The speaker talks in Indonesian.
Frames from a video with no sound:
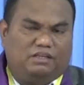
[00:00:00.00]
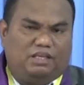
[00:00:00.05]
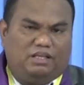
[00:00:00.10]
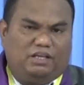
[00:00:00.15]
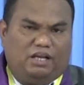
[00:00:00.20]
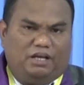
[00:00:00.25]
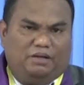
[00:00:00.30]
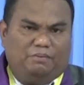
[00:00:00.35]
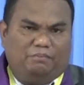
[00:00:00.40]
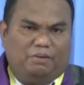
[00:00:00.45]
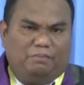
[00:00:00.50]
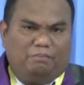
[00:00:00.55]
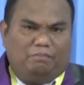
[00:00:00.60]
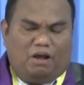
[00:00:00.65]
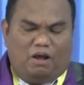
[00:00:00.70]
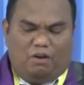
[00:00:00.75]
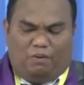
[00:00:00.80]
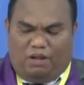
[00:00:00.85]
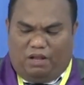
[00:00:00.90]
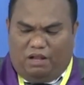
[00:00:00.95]
dengan
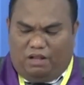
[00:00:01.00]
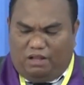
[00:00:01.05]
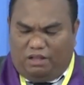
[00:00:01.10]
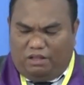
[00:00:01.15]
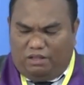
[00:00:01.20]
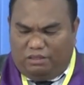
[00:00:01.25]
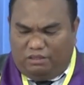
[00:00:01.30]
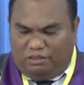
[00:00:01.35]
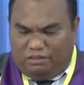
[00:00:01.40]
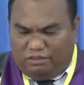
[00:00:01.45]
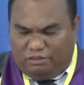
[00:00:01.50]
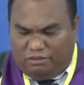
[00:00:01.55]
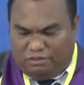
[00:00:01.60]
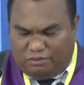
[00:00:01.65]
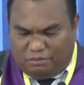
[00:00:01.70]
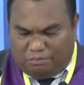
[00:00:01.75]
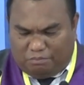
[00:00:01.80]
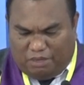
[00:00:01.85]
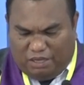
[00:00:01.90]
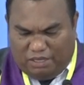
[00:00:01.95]
membawa
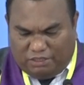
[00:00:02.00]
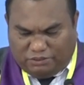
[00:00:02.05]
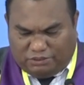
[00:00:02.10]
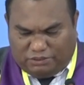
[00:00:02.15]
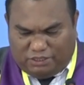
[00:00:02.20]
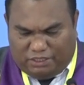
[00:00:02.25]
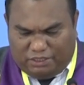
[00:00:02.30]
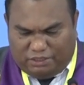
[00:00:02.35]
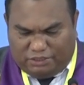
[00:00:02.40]
bangsa